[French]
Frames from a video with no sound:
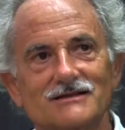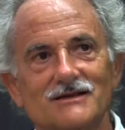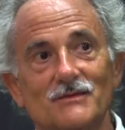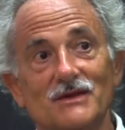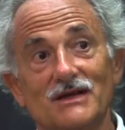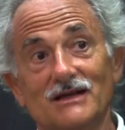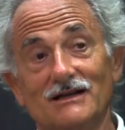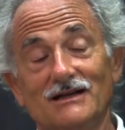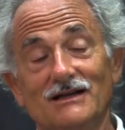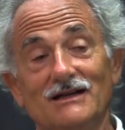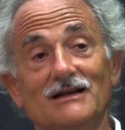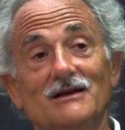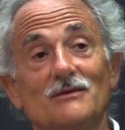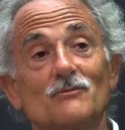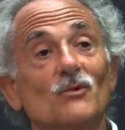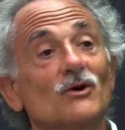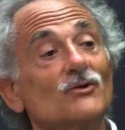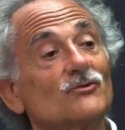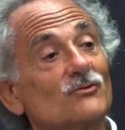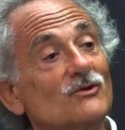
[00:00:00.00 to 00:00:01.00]
ça. Mais
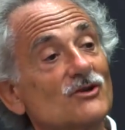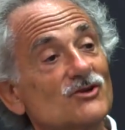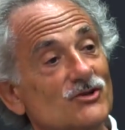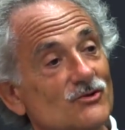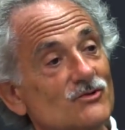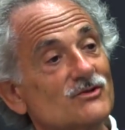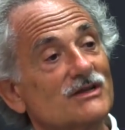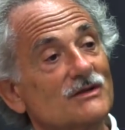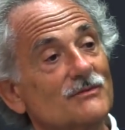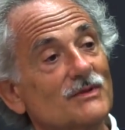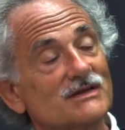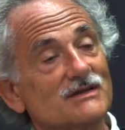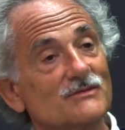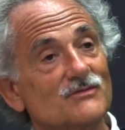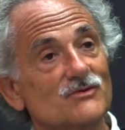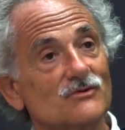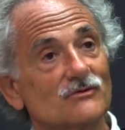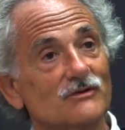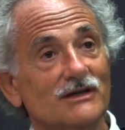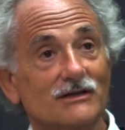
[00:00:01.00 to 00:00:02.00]
moi, en tout cas, j'ai eu cette
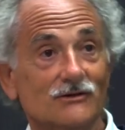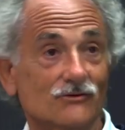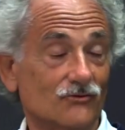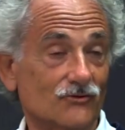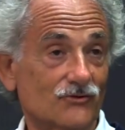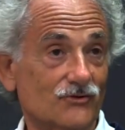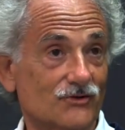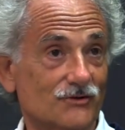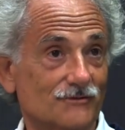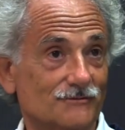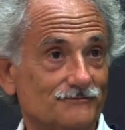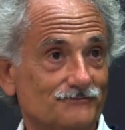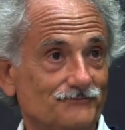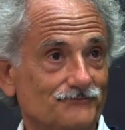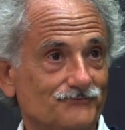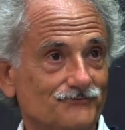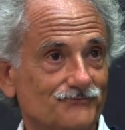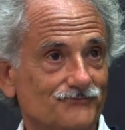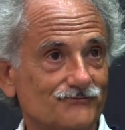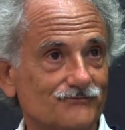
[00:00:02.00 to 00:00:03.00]
perception. Et donc,
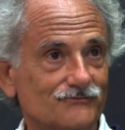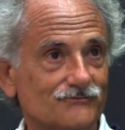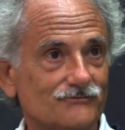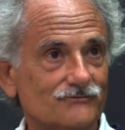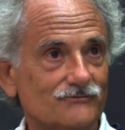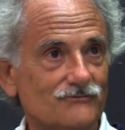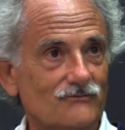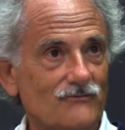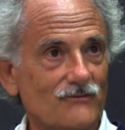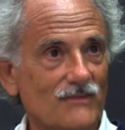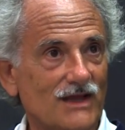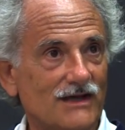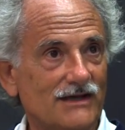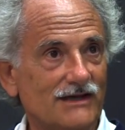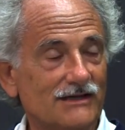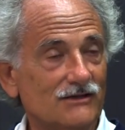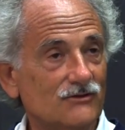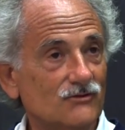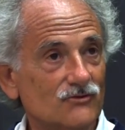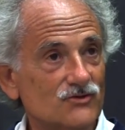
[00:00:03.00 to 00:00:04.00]

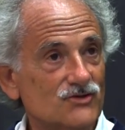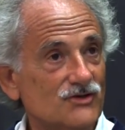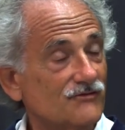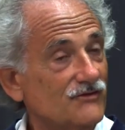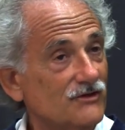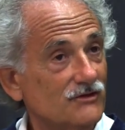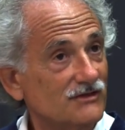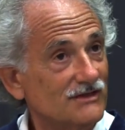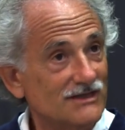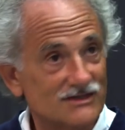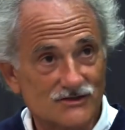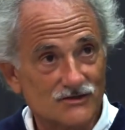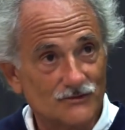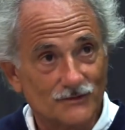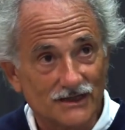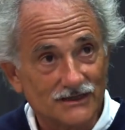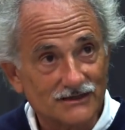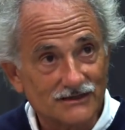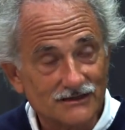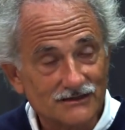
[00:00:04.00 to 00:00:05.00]
et donc j'ai fait une thèse de
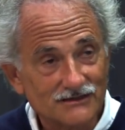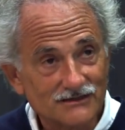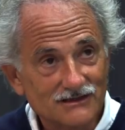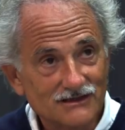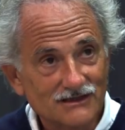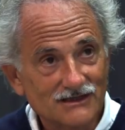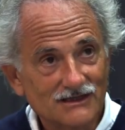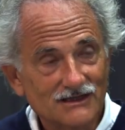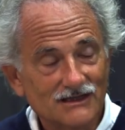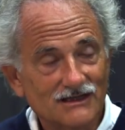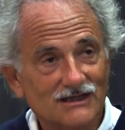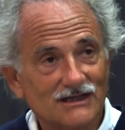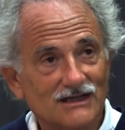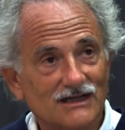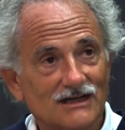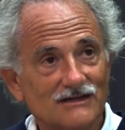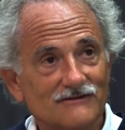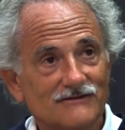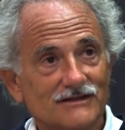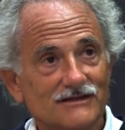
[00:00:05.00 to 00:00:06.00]
maths
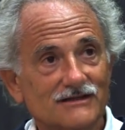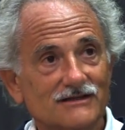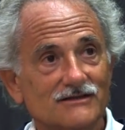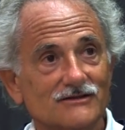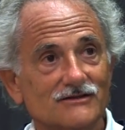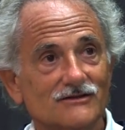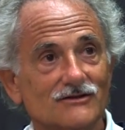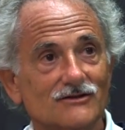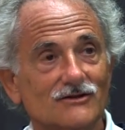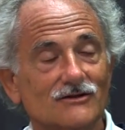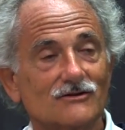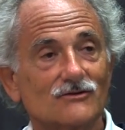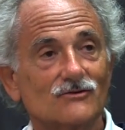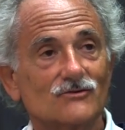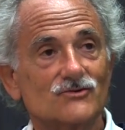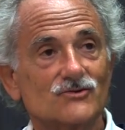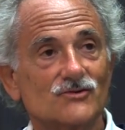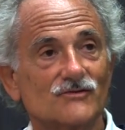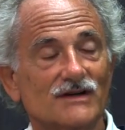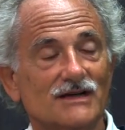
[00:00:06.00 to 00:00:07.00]
avec euh,
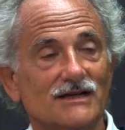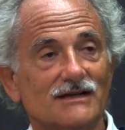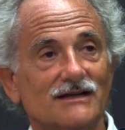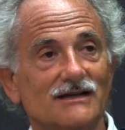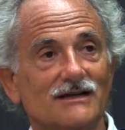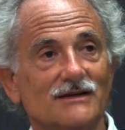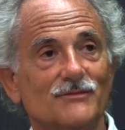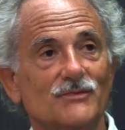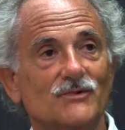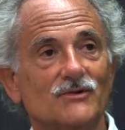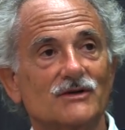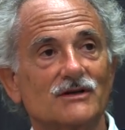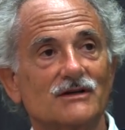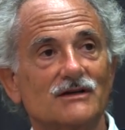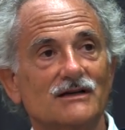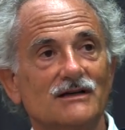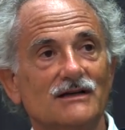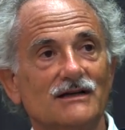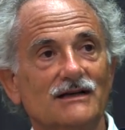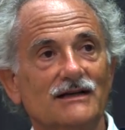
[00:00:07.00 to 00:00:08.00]
Claude Chevalet à l'époque.
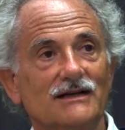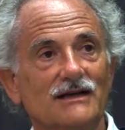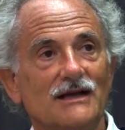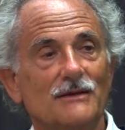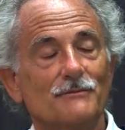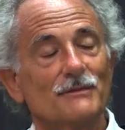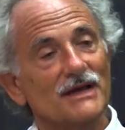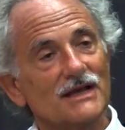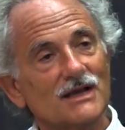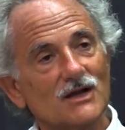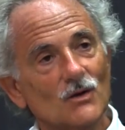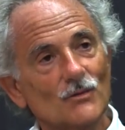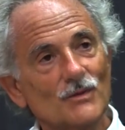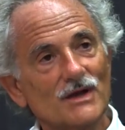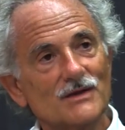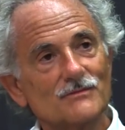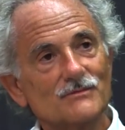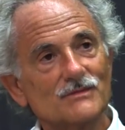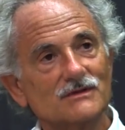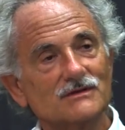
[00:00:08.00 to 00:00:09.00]
Mais quand
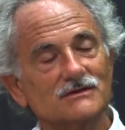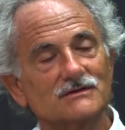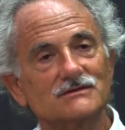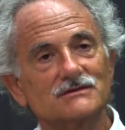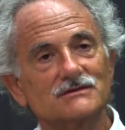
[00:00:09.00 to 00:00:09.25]
même,